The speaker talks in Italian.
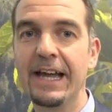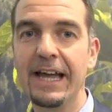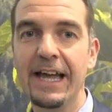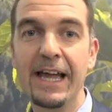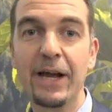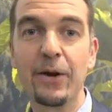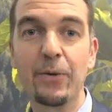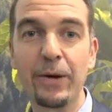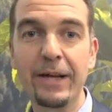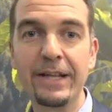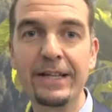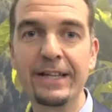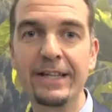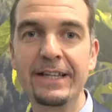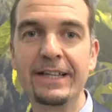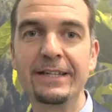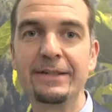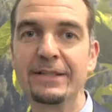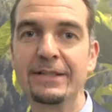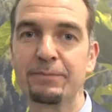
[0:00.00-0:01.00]
e
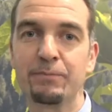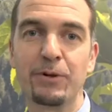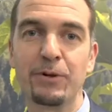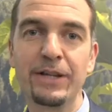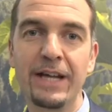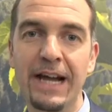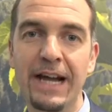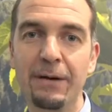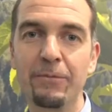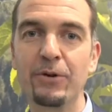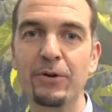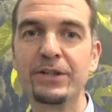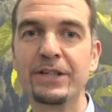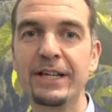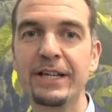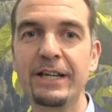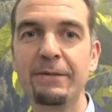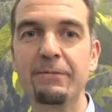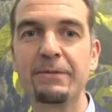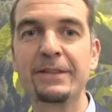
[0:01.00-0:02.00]
quindi disponiamo
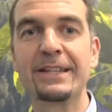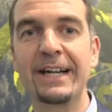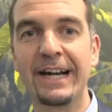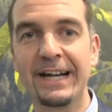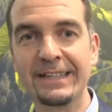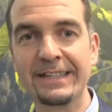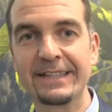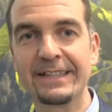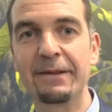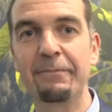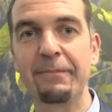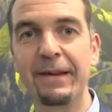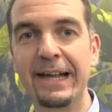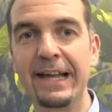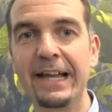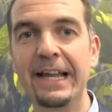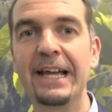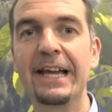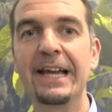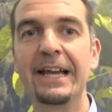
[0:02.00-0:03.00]
di tante
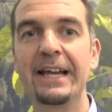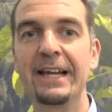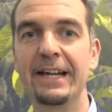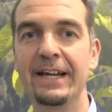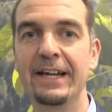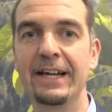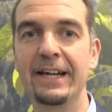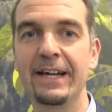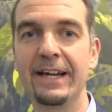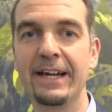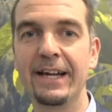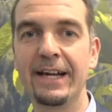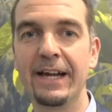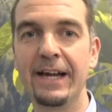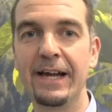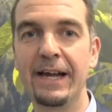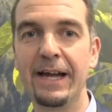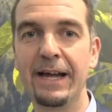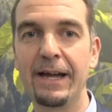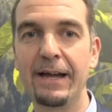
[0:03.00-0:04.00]
mele
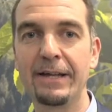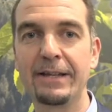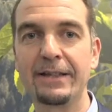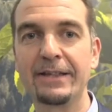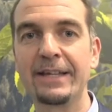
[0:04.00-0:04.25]
eh,